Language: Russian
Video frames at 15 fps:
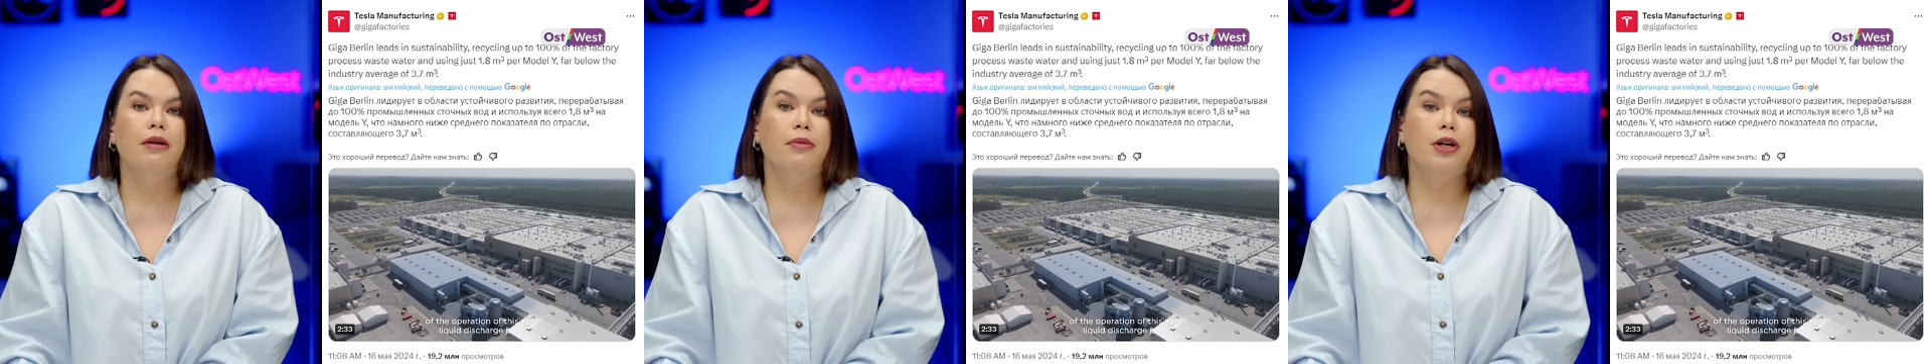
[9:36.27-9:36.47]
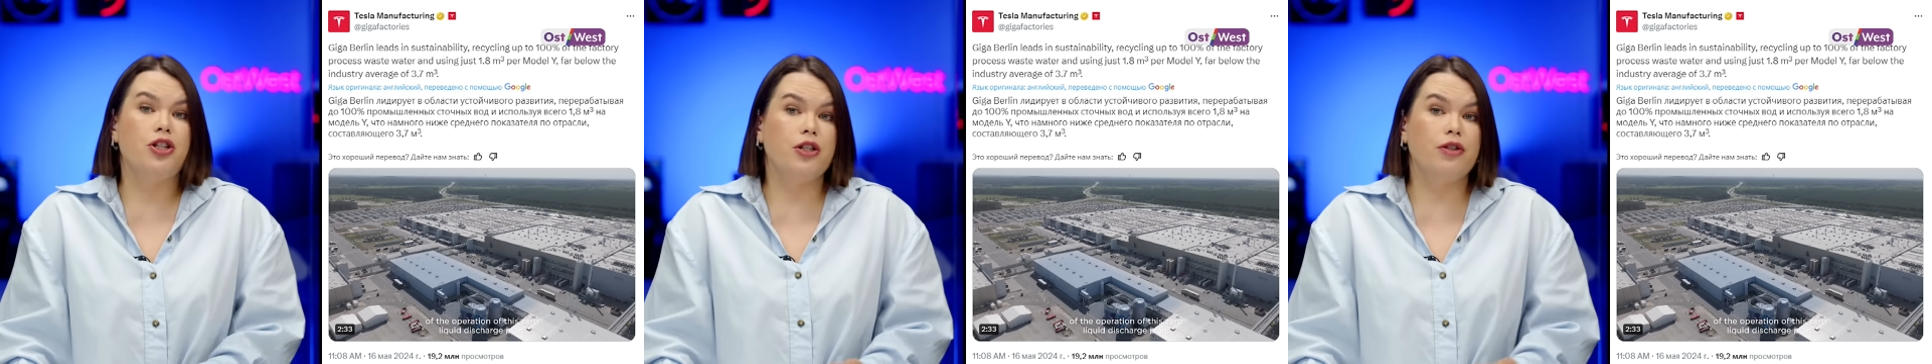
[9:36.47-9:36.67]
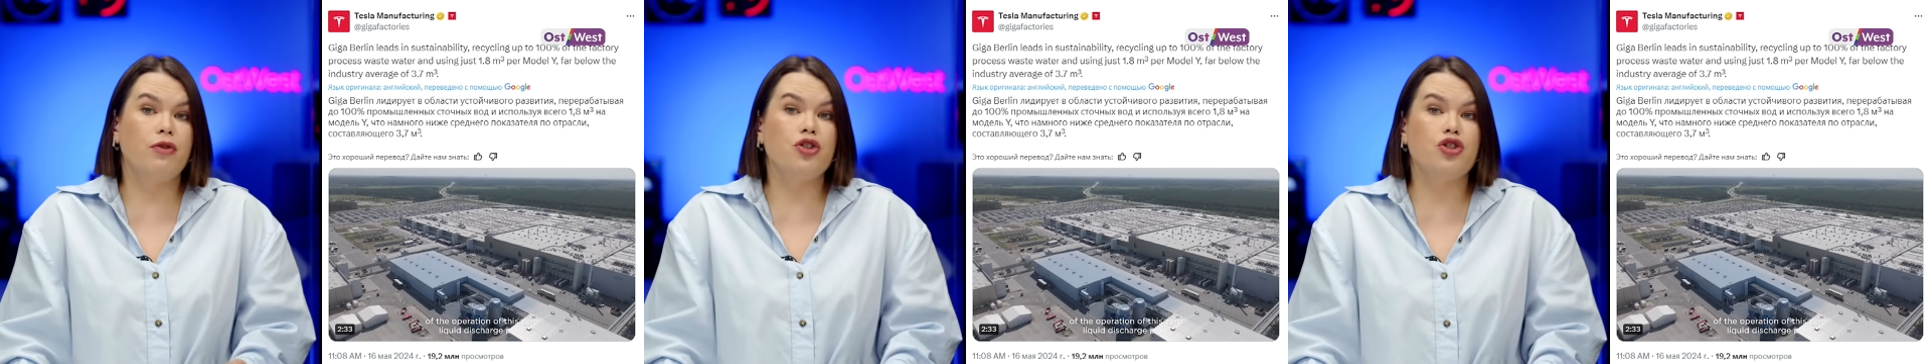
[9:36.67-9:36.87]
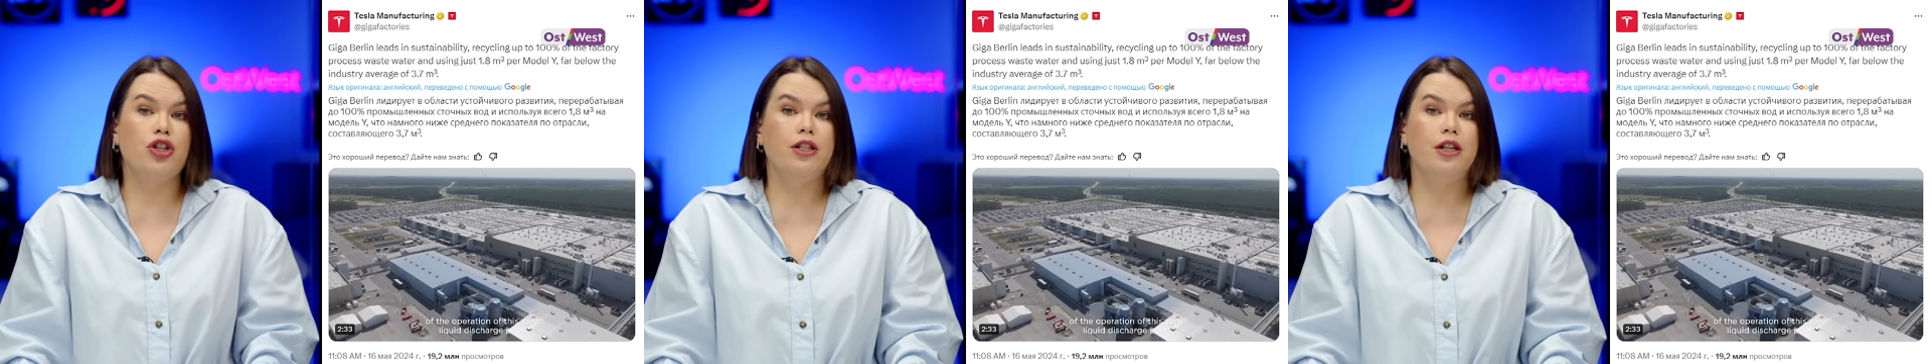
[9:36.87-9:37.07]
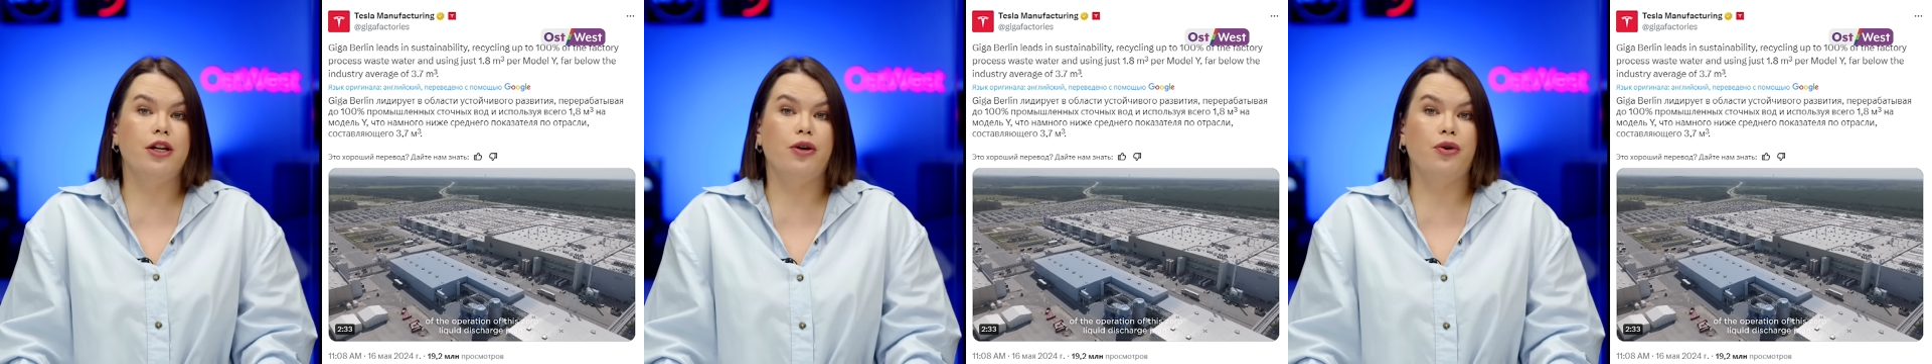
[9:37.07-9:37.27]
Большинство
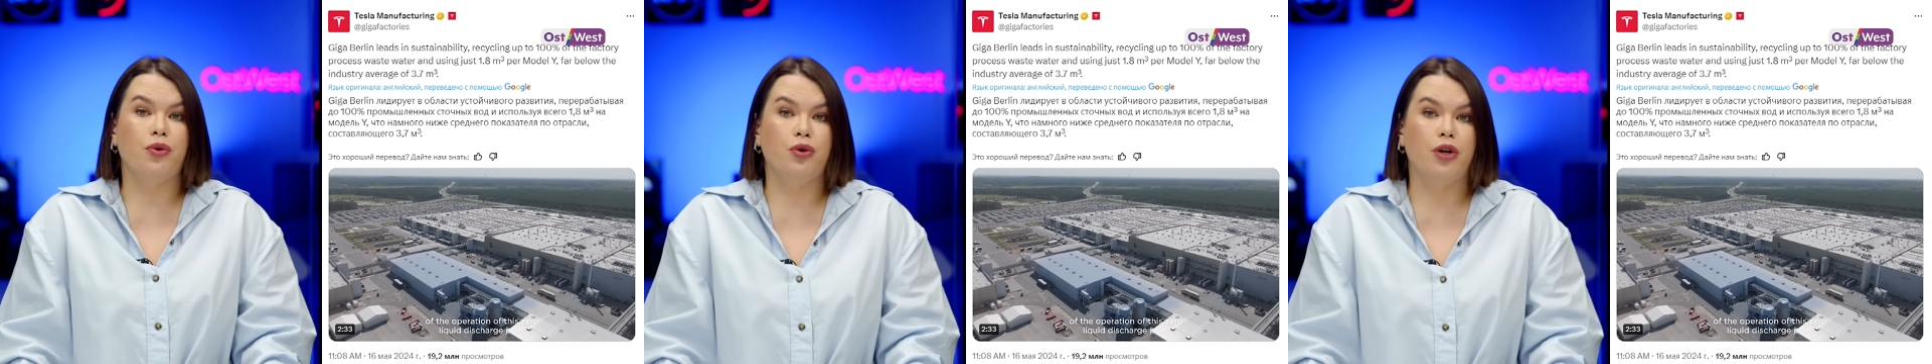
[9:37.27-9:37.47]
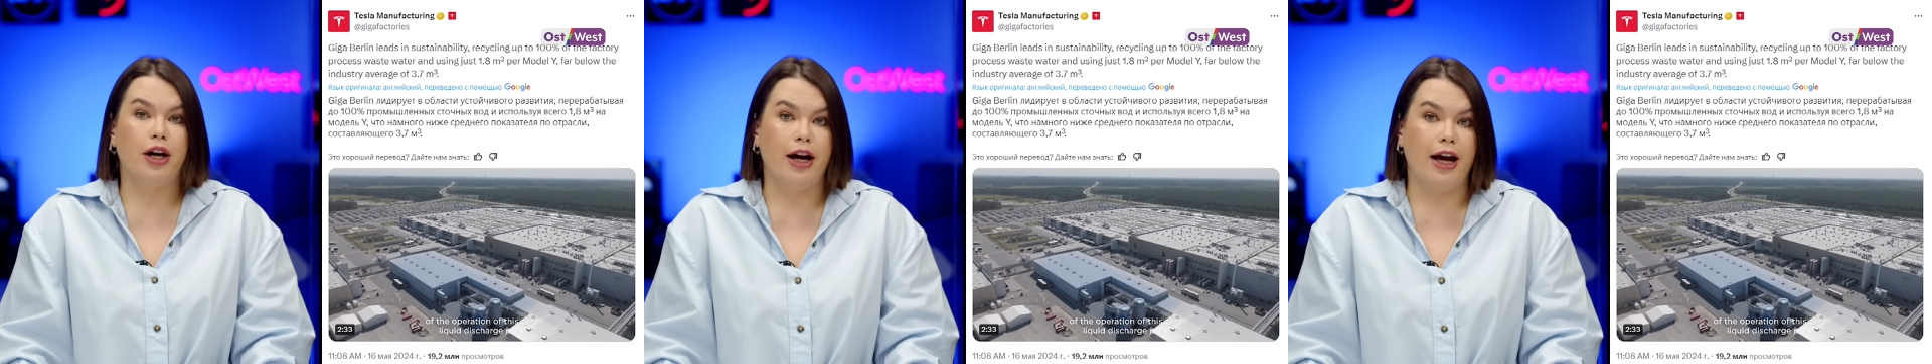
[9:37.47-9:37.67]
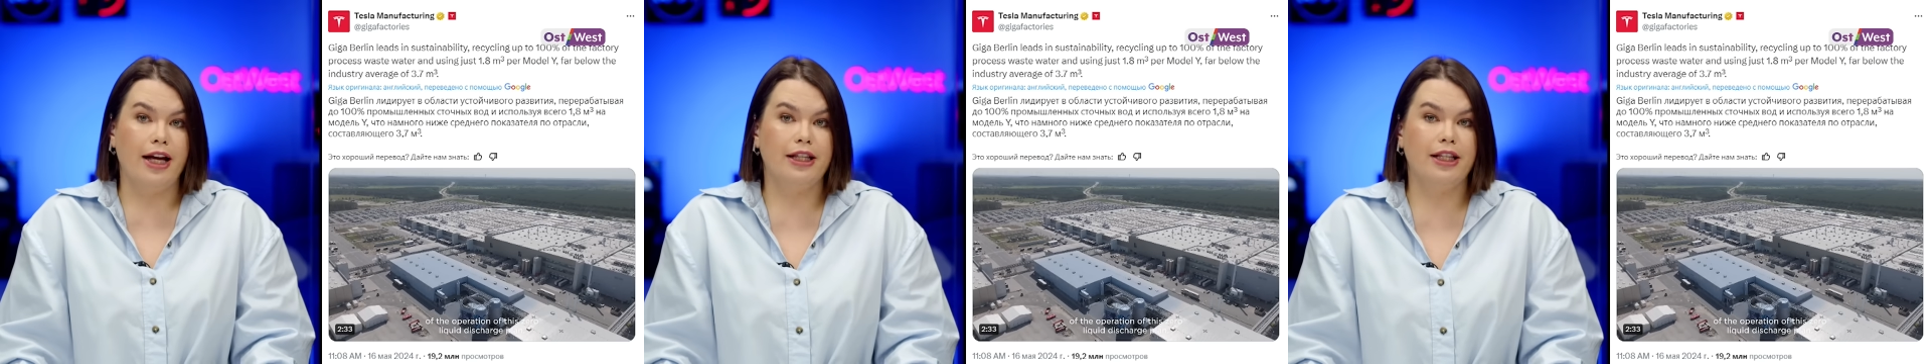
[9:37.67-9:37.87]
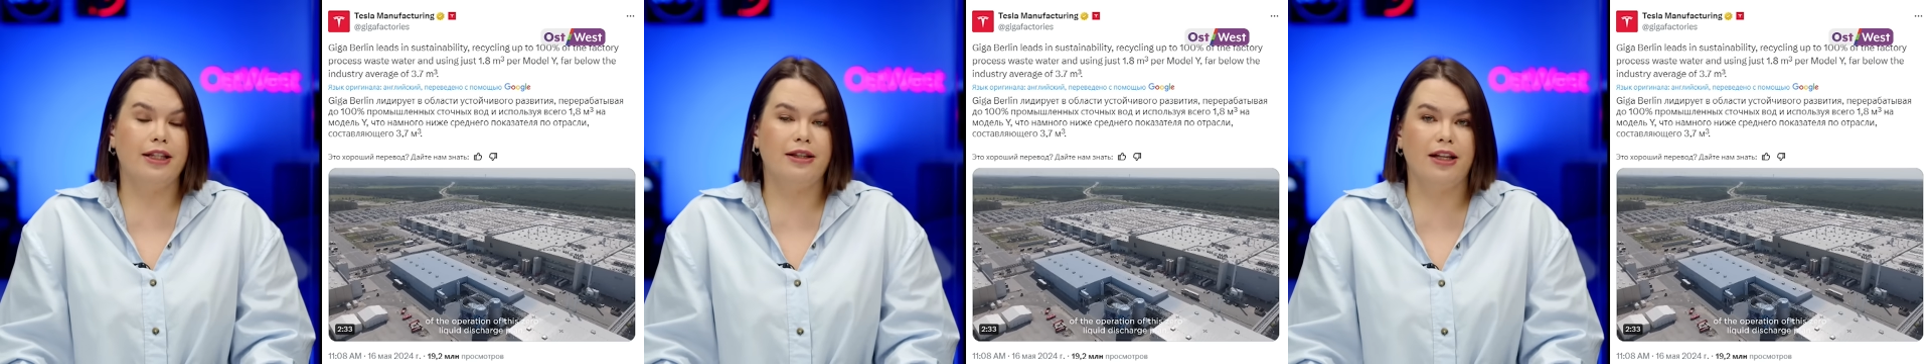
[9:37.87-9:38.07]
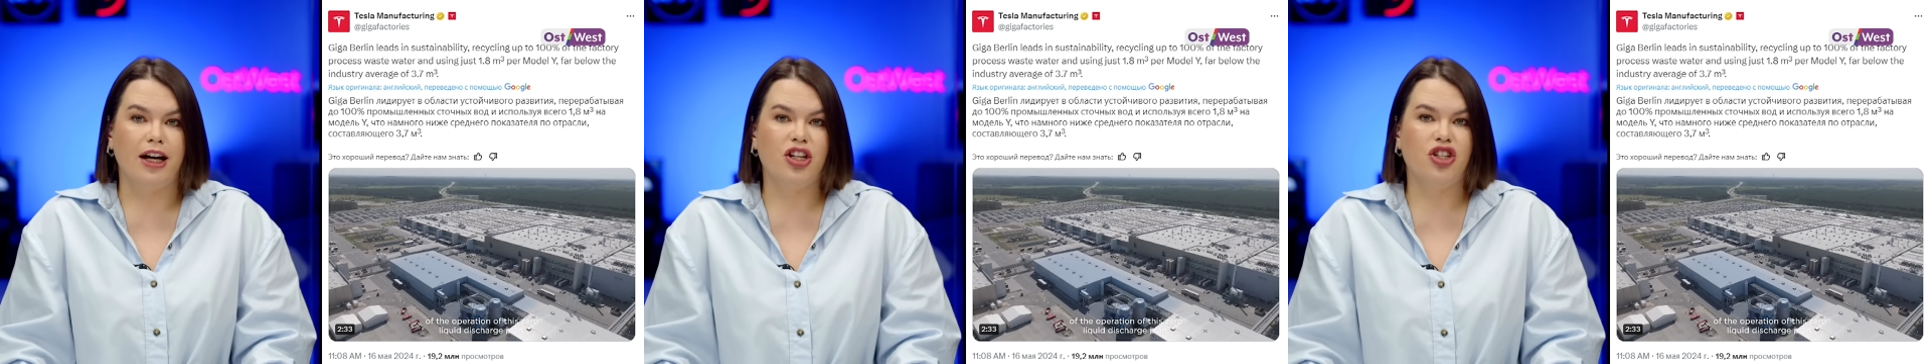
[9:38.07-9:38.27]
жителей Грюнхайда
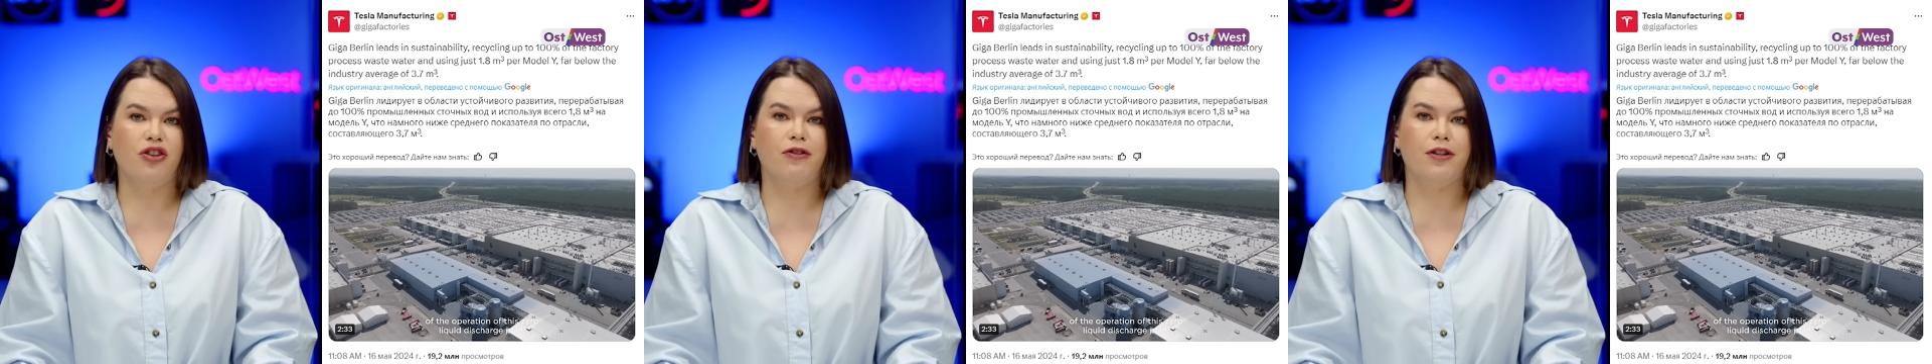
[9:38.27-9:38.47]
также